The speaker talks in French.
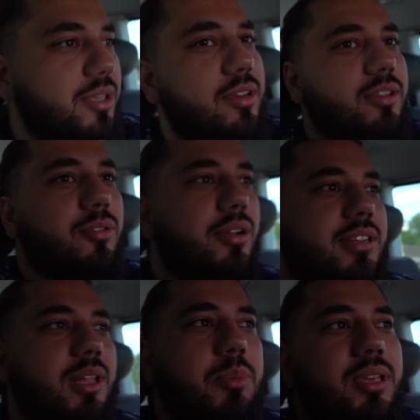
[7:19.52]
pays Il y en
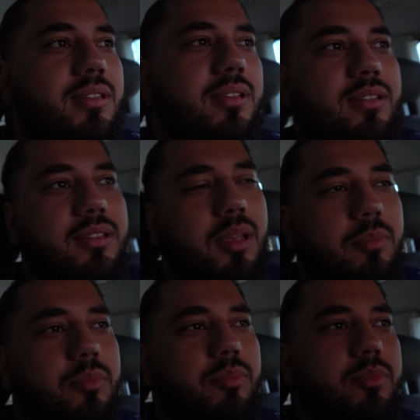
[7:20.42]
reste 4 pays, ça
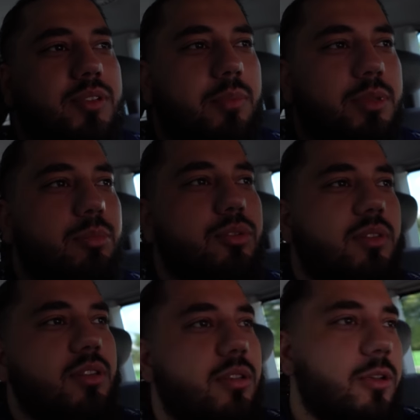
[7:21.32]
Serbie,
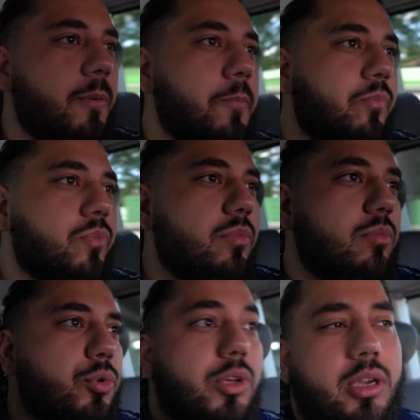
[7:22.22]
Bosnie,
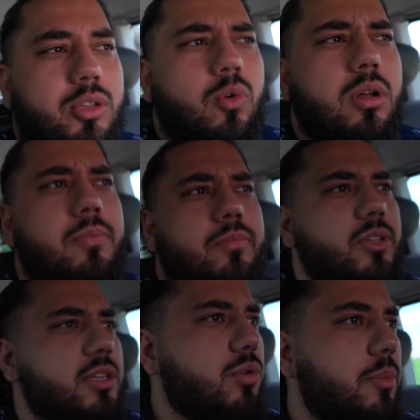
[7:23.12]
Bulgarie, 3.
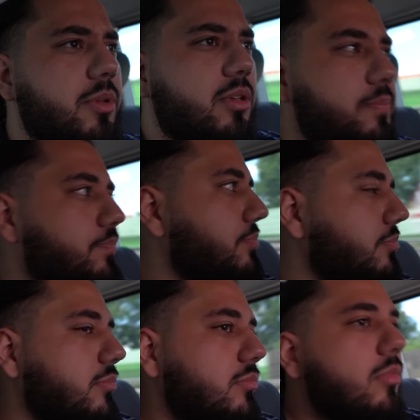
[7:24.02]
Il reste 3 pays.
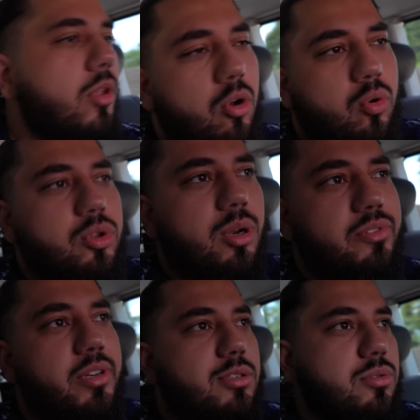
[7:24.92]
En comptant la
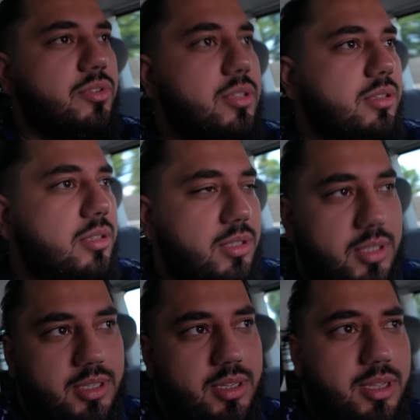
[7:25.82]
fin de la Slovénie.
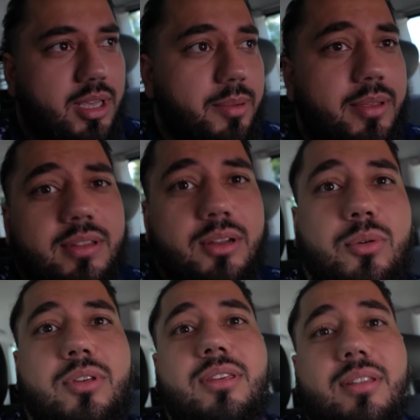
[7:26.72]
Et après, c'est la
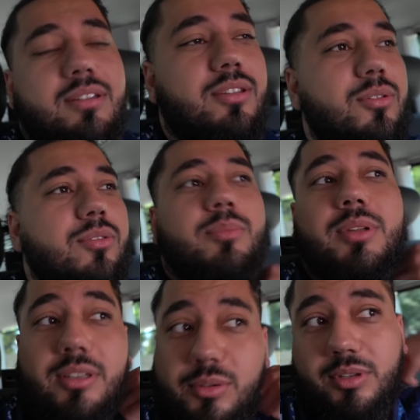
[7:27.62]
Turquie. Let's go.
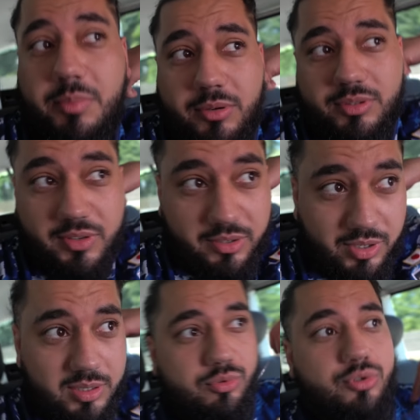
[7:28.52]
Mais la Turquie, par contre, il va y
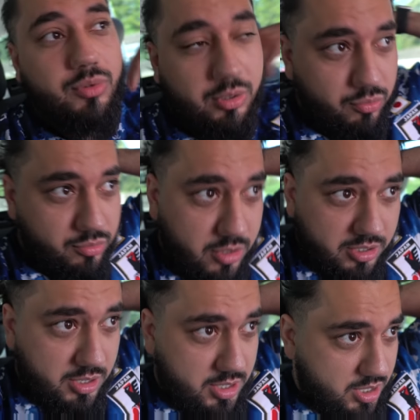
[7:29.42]
avoir les bouchons et tout.
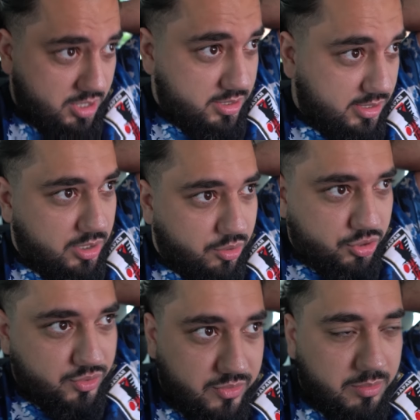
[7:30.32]
C'est là
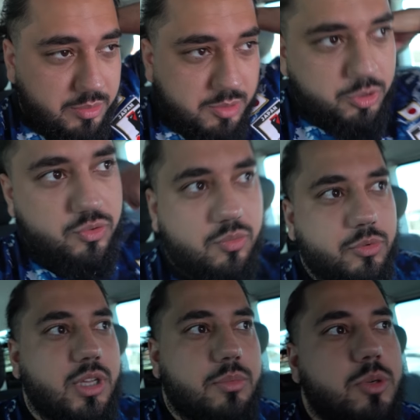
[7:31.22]
que je vais filmer un petit peu, je vais vous
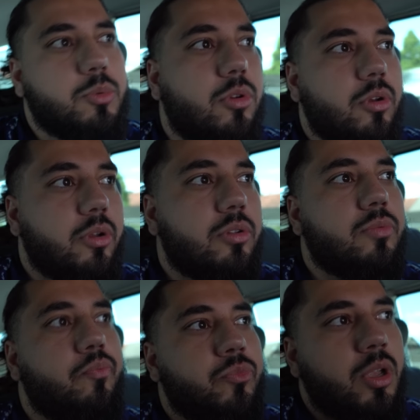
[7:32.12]
montrer un petit peu. Euh,
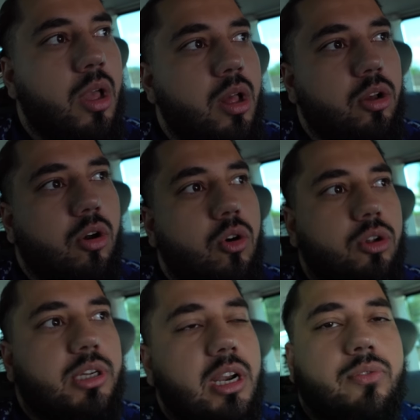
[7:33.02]
quand on
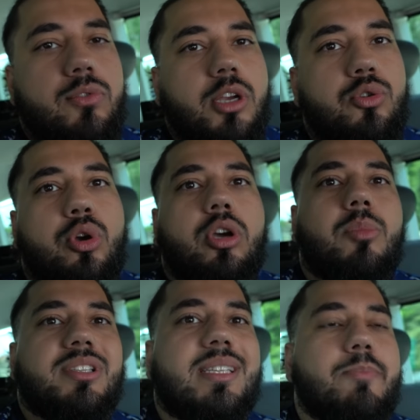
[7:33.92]
rentre à la frontière turque,
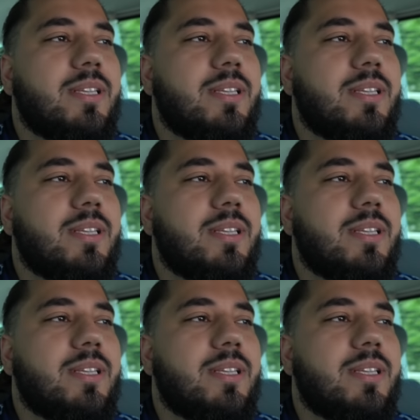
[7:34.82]
comment ça se